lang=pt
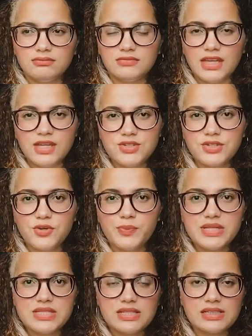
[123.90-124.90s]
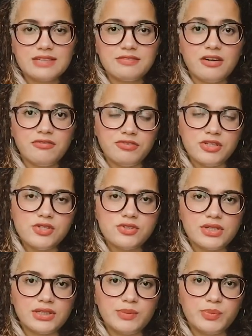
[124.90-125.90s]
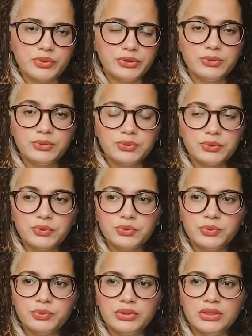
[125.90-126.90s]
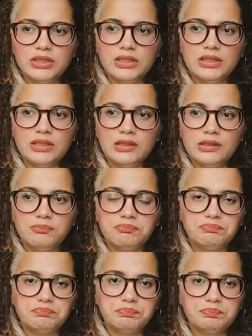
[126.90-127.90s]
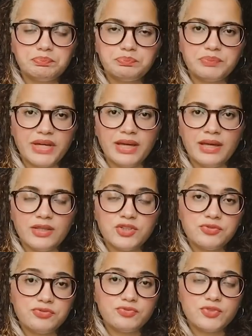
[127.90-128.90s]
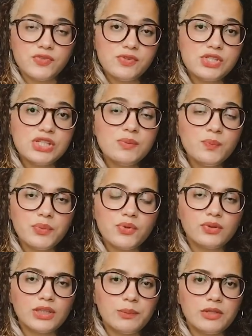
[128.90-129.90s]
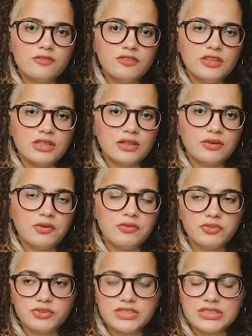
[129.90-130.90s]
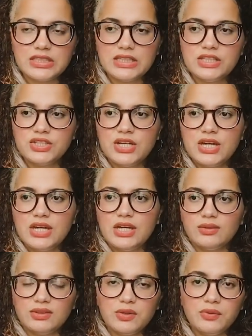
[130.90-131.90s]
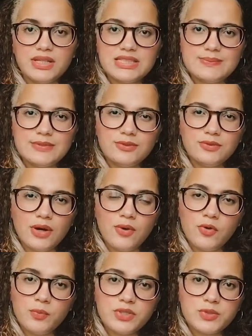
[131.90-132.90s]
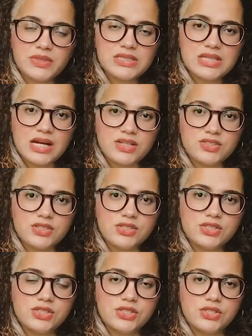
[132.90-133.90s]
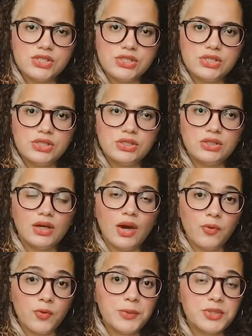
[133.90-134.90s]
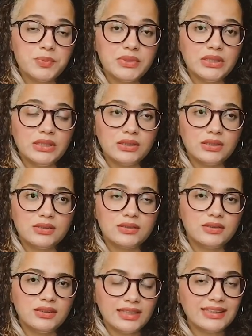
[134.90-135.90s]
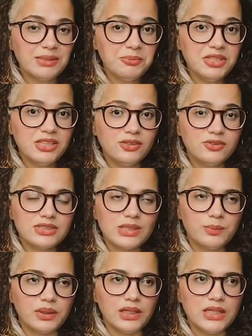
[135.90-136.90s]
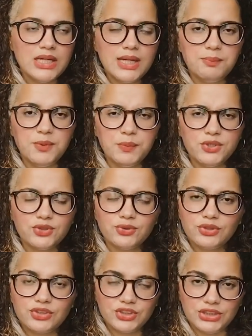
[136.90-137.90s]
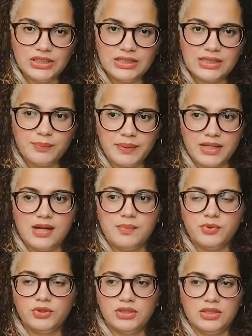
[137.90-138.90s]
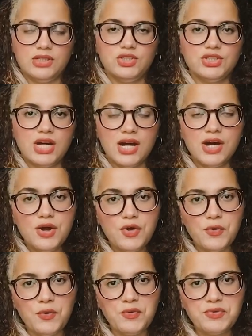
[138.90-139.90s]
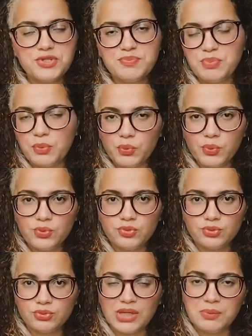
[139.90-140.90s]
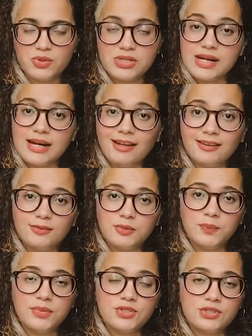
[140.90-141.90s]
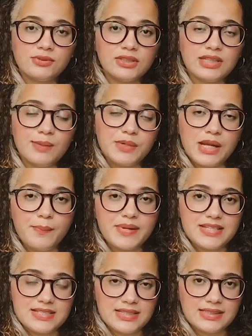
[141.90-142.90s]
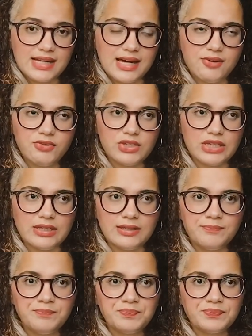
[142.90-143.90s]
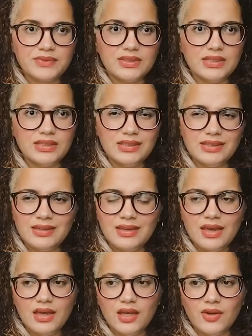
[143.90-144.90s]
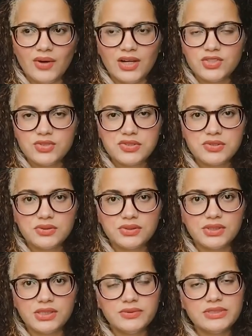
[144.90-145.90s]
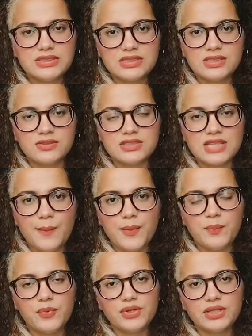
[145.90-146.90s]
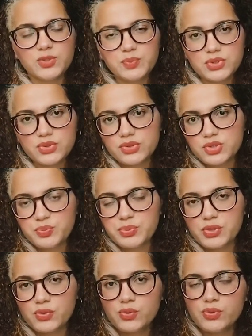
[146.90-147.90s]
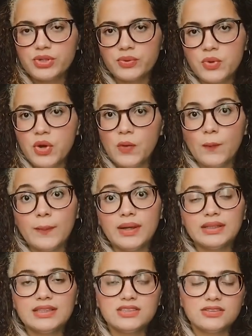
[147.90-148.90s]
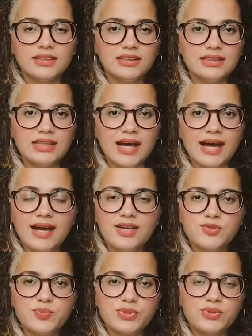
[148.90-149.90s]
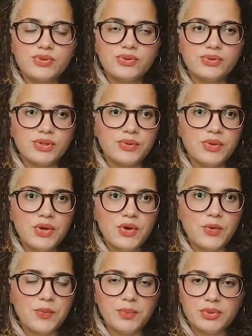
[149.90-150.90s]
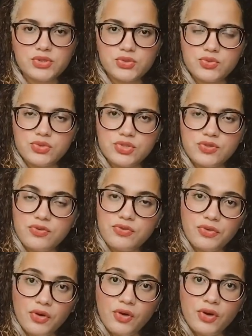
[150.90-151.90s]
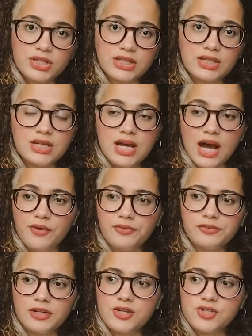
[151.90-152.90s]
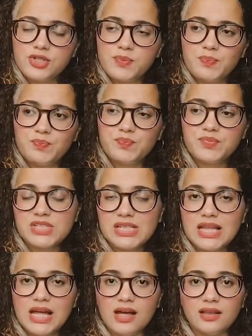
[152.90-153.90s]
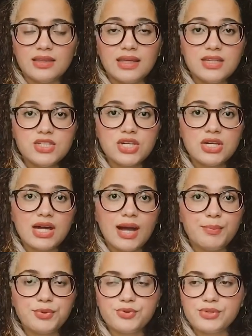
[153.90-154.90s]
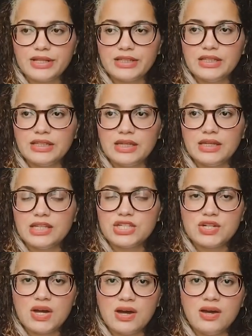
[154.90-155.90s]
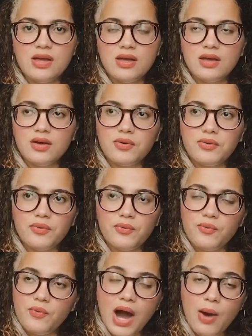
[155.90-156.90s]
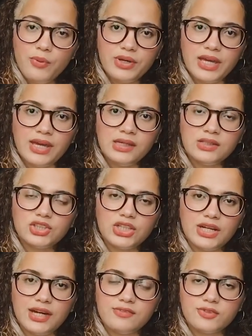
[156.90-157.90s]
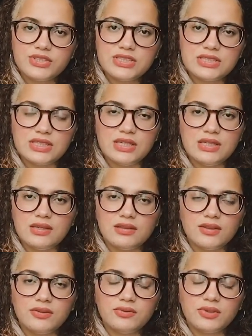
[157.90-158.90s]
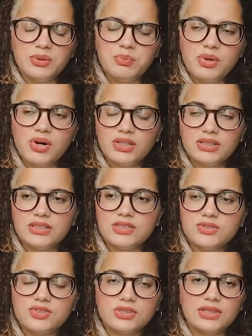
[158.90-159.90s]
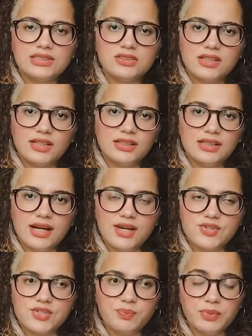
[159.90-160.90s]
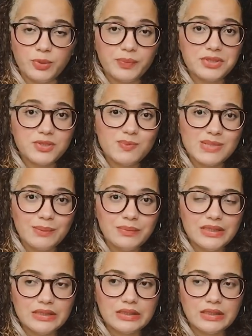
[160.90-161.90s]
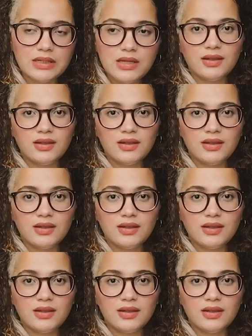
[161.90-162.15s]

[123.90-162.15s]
desde que eu comecei a gravar vídeos aqui pro YouTube e é, dividir um pouco da minha vida com vocês, eu tenho recebido algumas mensagens de algumas meninas e até meninos também me pedindo dica para poder arranjar um esposo, um namorado, me pedindo até para apresentar alguém. E eu acho isso tão estranho, sabe? Porque as pessoas procuram uma nacionalidade, procuram uma pessoa de fora, ao invés de, sei lá, nem chegar a procurar ninguém, deixar alguém chegar em você, não, não importa isso de nacionalidade, pelo menos para mim, né?